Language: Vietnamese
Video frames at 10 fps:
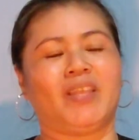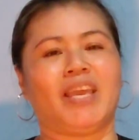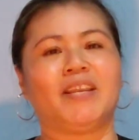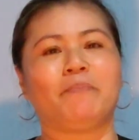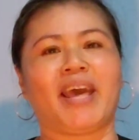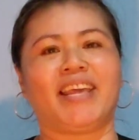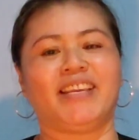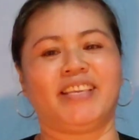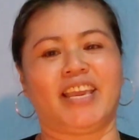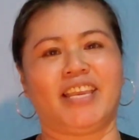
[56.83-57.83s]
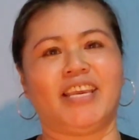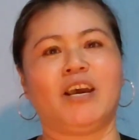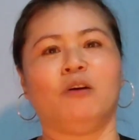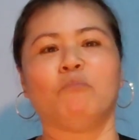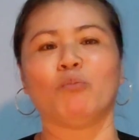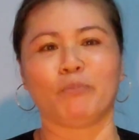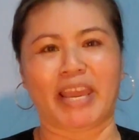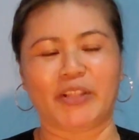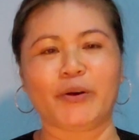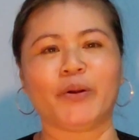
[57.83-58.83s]
Chị năm nay thì chị
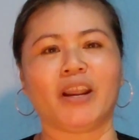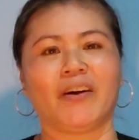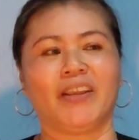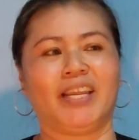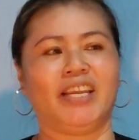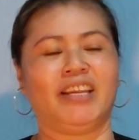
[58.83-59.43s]
47 tuổi rồi.